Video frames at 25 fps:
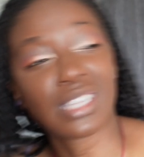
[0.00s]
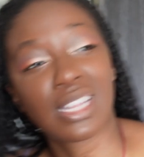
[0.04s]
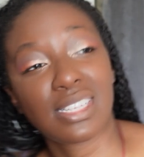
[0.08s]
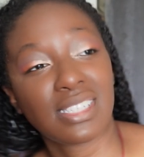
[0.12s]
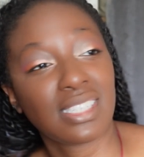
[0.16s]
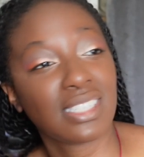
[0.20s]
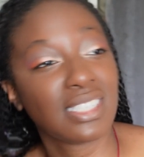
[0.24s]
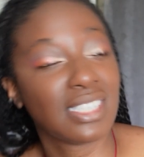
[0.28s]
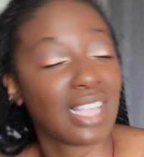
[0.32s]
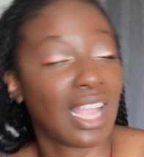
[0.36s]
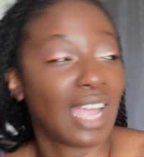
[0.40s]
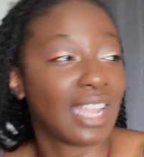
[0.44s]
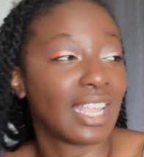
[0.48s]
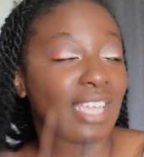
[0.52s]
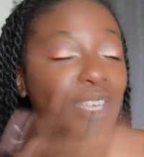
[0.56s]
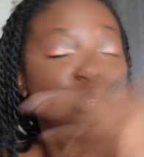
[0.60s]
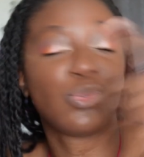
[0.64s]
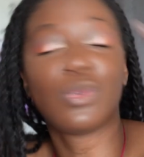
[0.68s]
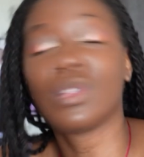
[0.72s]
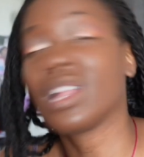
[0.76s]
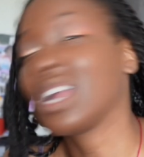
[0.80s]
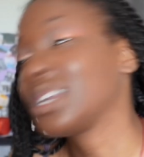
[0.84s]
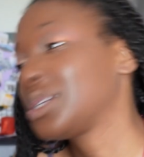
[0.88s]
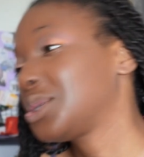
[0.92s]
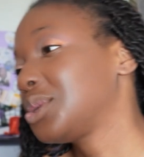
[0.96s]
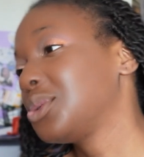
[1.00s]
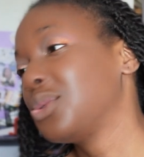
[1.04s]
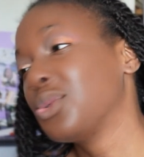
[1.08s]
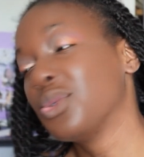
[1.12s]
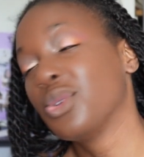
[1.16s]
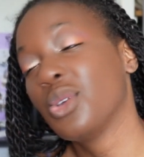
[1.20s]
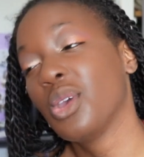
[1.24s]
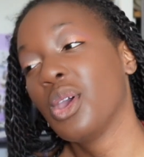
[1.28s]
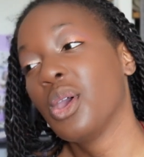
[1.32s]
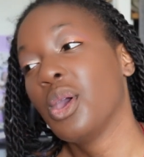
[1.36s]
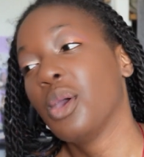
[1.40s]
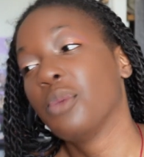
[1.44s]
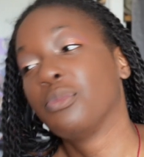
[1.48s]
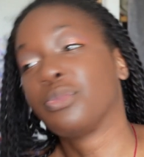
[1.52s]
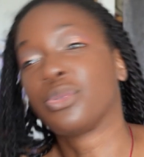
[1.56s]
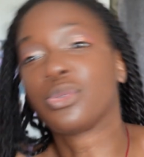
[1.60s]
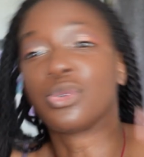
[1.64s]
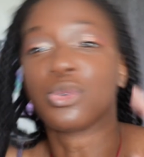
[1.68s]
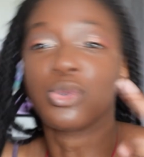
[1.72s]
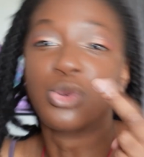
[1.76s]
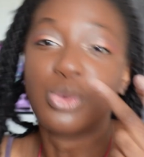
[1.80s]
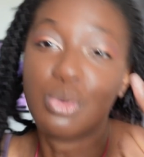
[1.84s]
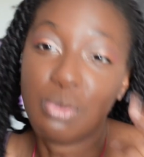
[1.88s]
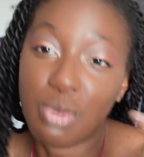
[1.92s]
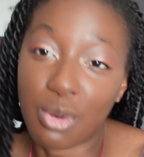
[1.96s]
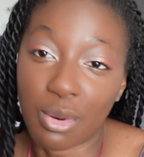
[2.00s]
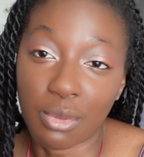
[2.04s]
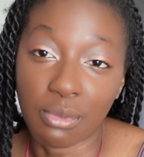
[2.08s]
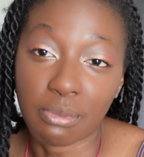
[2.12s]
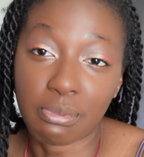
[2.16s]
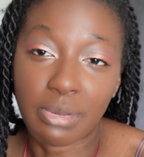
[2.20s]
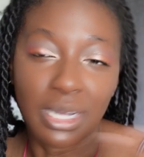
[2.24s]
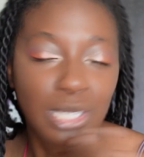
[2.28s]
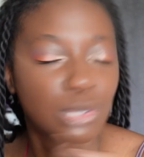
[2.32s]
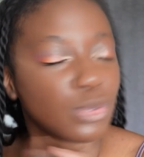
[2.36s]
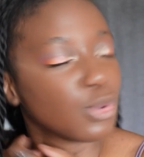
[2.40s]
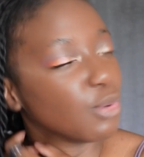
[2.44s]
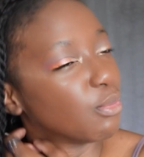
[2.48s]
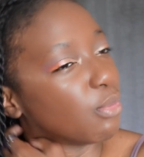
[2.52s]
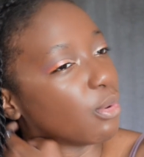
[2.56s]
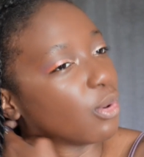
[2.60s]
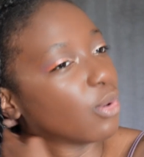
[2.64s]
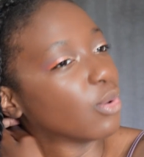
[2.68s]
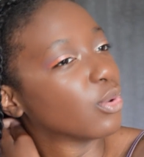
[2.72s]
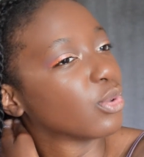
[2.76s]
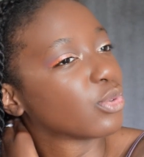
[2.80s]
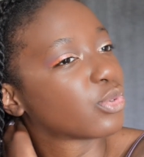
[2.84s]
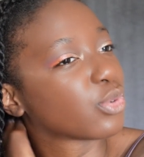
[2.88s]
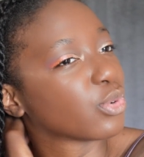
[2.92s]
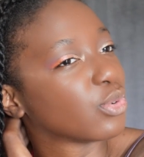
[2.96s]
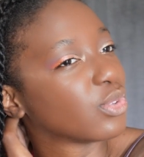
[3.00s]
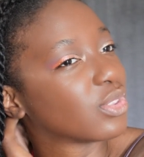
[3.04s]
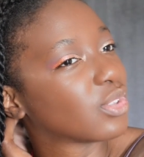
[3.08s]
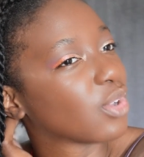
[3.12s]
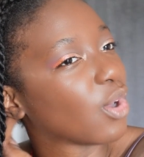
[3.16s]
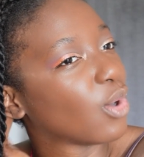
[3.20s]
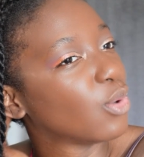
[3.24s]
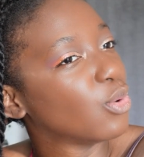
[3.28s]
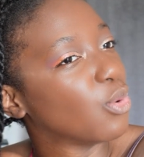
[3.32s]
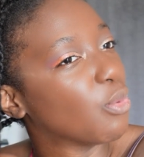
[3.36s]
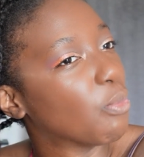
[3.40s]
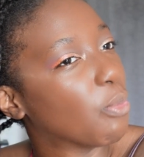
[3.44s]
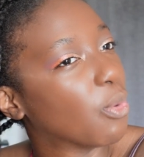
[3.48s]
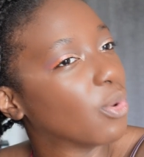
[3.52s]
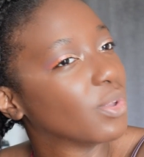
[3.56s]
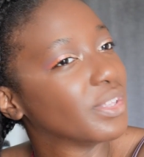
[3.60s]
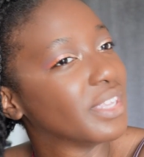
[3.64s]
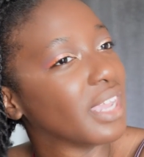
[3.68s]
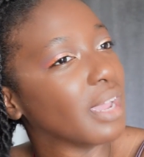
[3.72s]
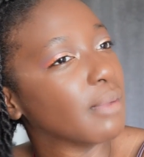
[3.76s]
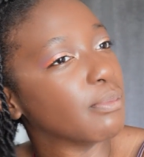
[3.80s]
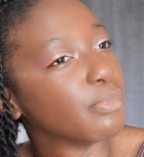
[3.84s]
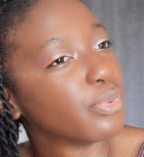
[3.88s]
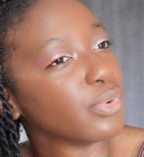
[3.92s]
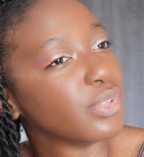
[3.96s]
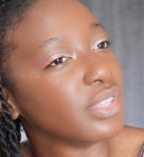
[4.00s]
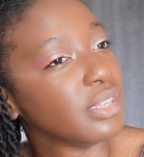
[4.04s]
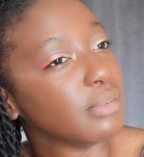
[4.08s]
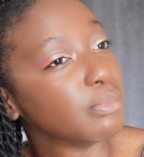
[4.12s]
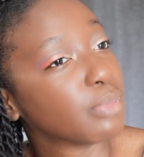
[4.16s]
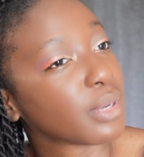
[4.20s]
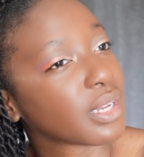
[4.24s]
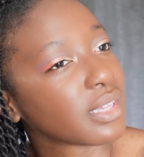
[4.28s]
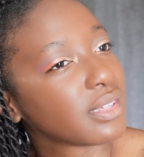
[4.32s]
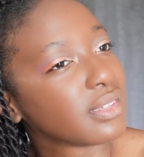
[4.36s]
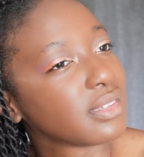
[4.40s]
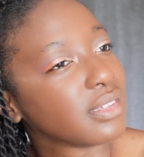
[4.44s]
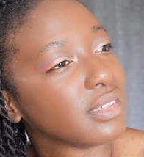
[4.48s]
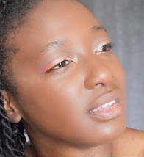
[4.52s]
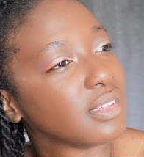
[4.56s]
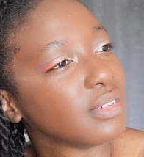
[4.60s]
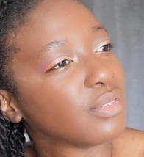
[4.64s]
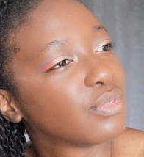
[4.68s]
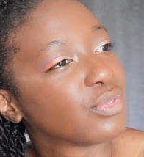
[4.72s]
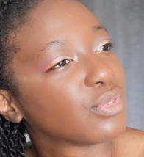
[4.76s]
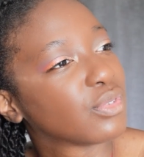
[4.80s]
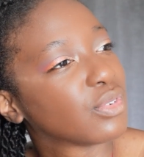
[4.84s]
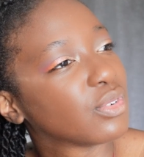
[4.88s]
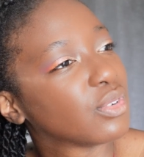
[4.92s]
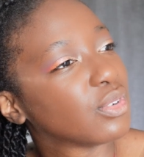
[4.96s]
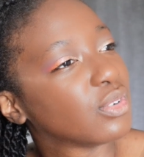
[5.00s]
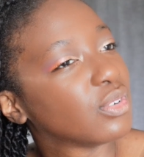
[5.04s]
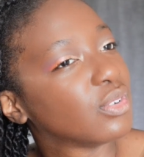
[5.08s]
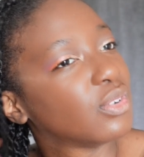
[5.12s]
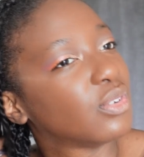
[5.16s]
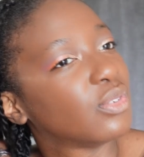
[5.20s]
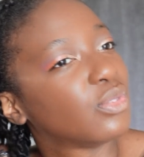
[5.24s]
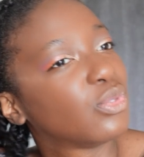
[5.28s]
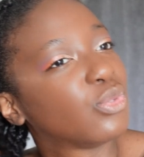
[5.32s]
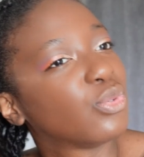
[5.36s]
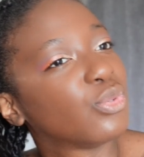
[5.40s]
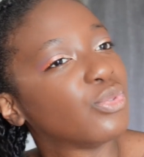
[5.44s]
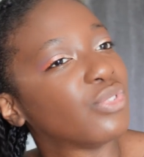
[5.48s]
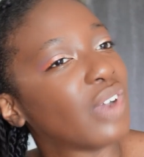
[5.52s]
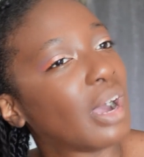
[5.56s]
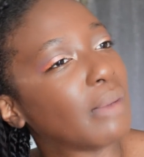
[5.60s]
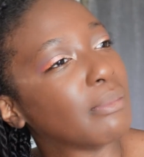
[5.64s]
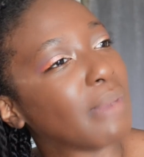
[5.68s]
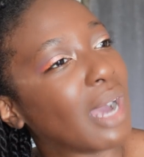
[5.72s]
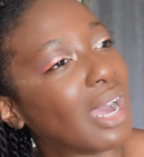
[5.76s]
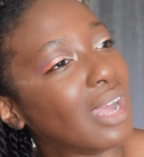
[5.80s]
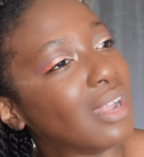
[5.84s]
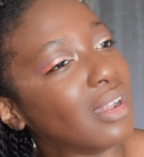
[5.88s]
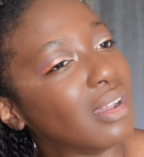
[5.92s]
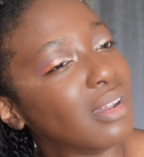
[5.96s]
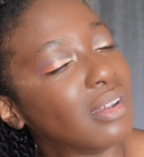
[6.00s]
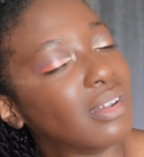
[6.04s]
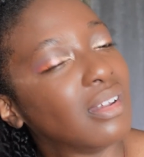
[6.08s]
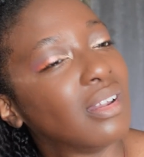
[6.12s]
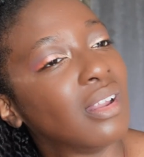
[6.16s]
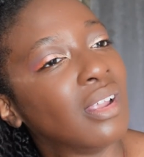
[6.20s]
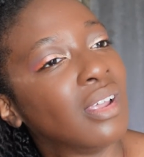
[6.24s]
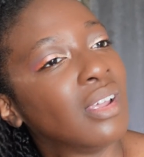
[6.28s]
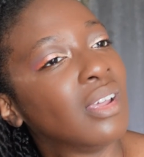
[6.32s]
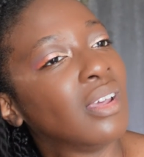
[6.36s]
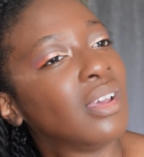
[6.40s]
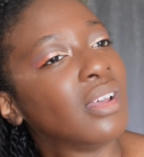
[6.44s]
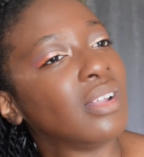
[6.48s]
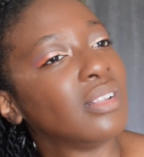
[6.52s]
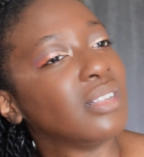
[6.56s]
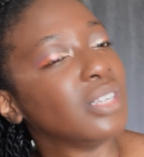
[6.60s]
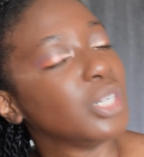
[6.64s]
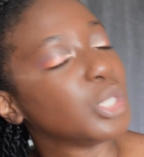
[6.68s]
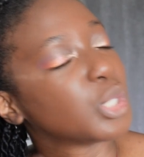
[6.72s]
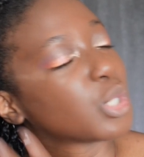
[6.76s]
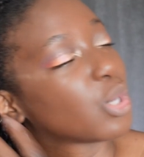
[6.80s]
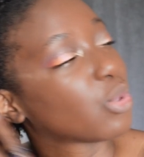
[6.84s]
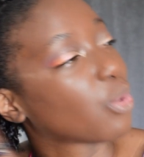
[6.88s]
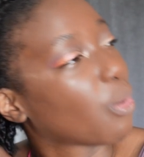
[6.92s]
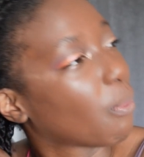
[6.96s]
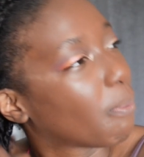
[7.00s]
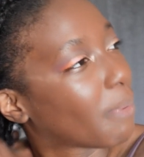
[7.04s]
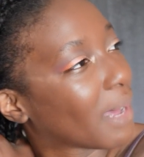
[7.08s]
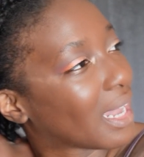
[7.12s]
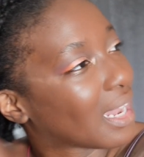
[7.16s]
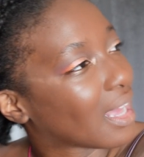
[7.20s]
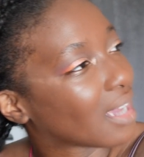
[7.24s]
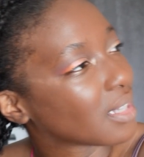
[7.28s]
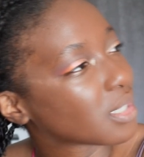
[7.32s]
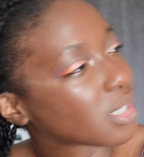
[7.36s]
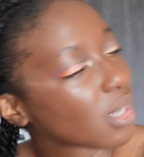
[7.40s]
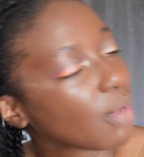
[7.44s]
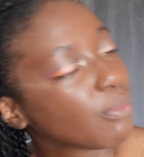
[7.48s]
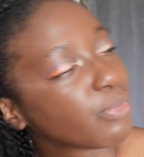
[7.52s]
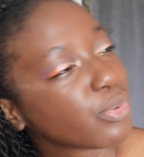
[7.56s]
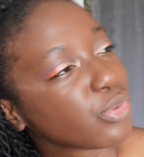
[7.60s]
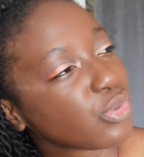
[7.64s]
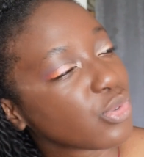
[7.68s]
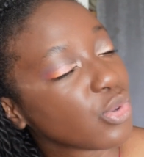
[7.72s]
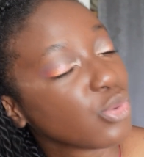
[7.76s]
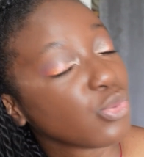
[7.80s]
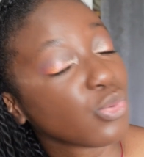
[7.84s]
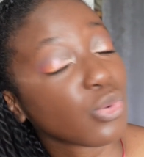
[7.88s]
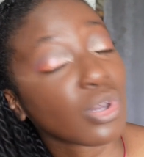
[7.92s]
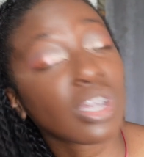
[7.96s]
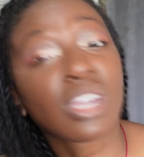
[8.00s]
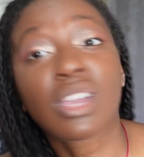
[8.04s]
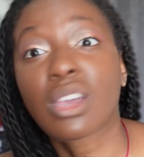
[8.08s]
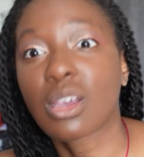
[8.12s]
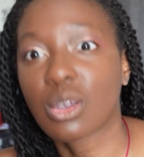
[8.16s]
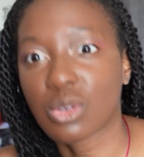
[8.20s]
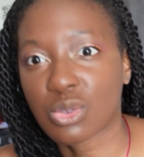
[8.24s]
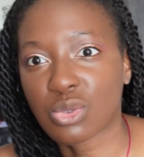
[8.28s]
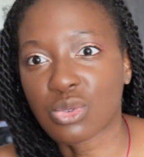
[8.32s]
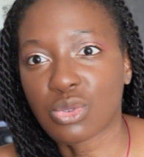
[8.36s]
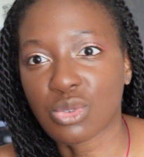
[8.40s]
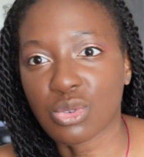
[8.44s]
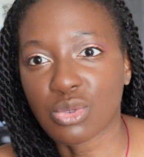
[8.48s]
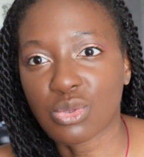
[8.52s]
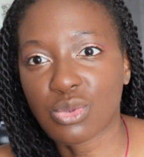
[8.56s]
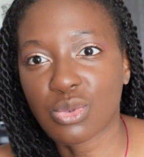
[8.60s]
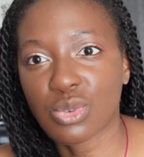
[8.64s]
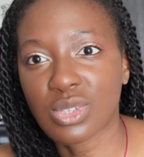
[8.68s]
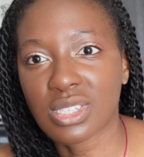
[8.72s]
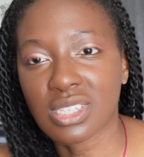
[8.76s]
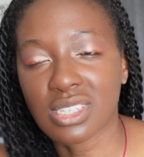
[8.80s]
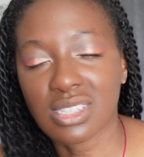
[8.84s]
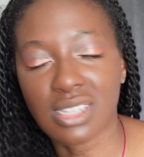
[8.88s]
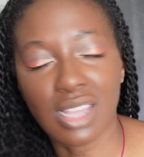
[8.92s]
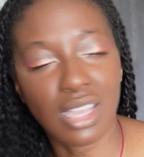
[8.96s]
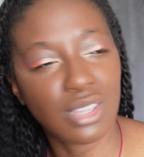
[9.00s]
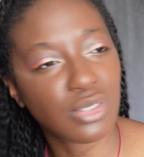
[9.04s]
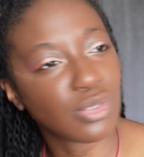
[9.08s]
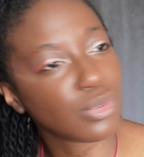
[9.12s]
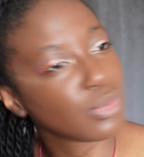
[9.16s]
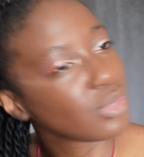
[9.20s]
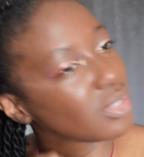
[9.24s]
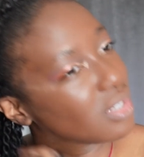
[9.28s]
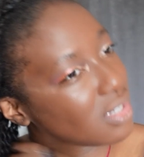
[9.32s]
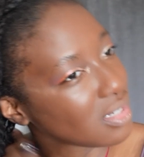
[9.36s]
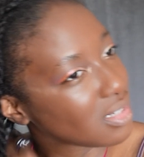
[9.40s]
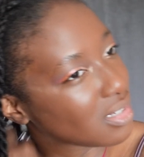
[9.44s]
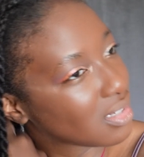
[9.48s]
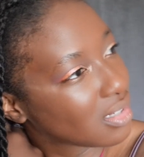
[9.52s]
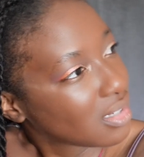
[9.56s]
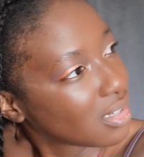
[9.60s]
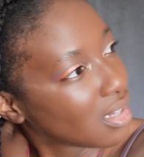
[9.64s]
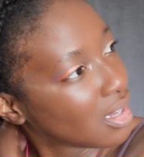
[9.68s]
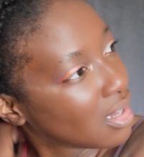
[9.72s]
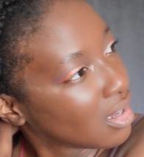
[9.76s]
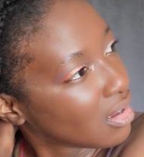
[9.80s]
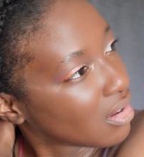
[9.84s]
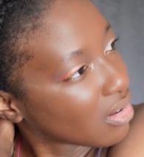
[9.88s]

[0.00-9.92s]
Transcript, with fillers: c'est-à-dire là, là, ils nous lâchent une pseudo-bombe parce que, bon, entre-temps, le monde est un peu dépressif, euh, tout va mal, les gens n'ont pas l'argent pour se nourrir, surtout aux États-Unis.